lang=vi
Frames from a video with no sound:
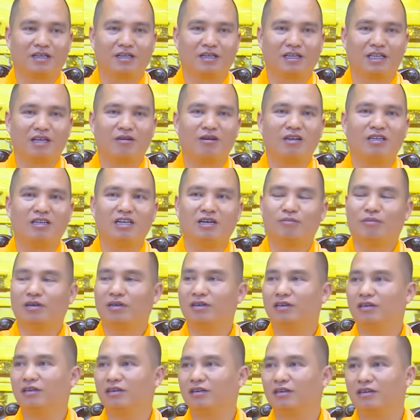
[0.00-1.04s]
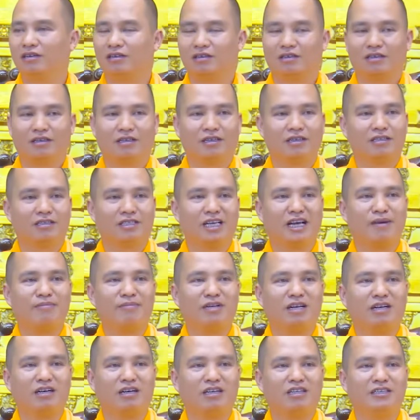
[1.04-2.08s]
Thế hòa thượng bảo xem
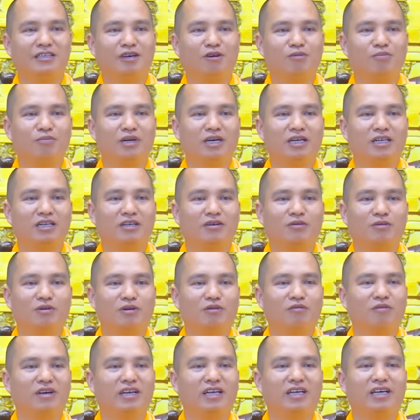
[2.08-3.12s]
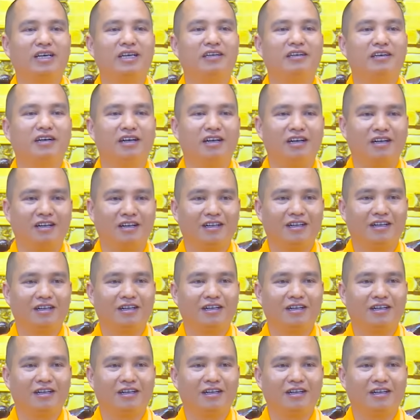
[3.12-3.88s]
ra hơn sáu mươi thì cũng không phải ít nữa,